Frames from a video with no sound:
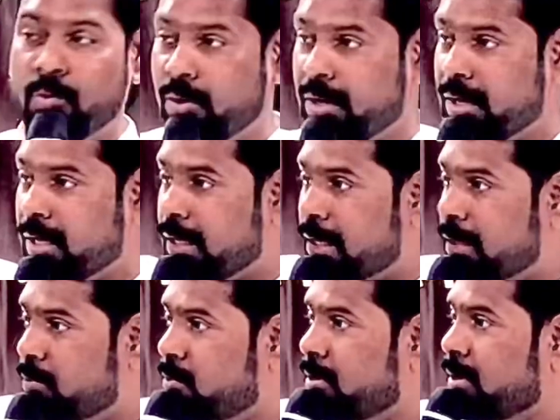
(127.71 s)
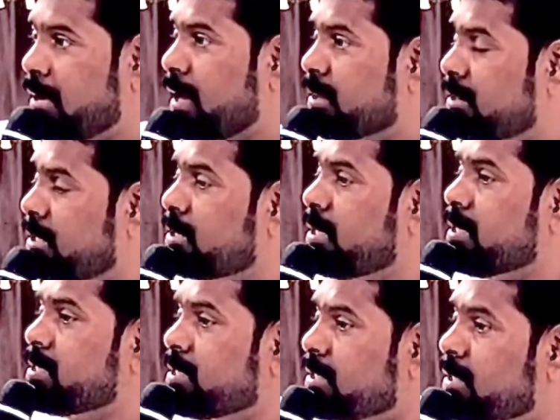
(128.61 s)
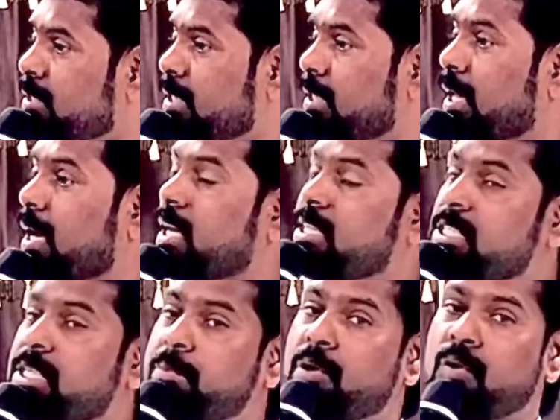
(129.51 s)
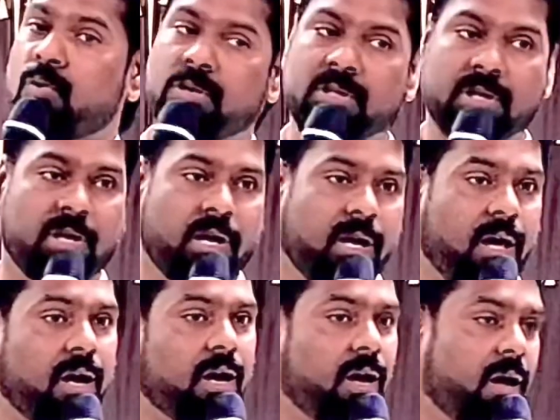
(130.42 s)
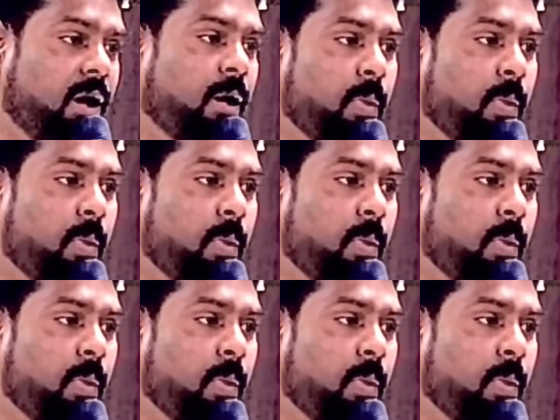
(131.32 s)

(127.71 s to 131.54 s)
ஒரு ஒரு ரத்தத்தை சிந்தி இந்த ரட்சிப்பை கொடுத்துருக்கிறார்னா